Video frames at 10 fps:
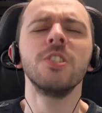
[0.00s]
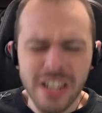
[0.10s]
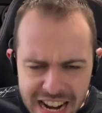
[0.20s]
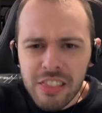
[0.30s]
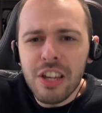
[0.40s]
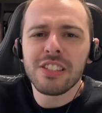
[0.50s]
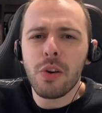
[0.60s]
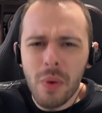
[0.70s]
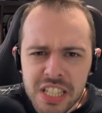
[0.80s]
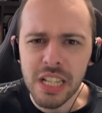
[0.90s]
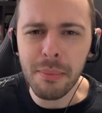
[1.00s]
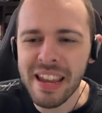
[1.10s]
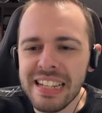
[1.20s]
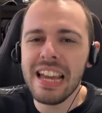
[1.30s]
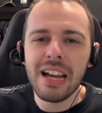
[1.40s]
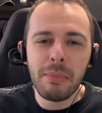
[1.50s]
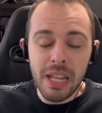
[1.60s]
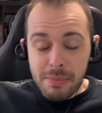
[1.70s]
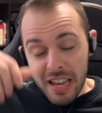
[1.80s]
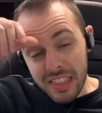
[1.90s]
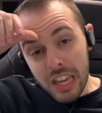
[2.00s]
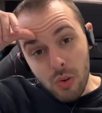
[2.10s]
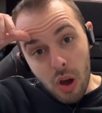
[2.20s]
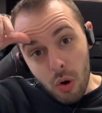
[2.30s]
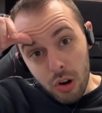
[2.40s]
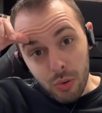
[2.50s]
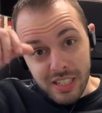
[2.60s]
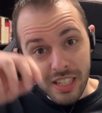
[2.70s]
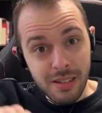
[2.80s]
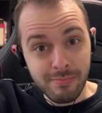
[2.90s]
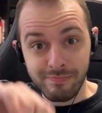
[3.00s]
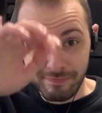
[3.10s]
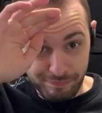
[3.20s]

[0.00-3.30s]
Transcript: Rector de WrestleMania Madre mía, hace que no hago algo así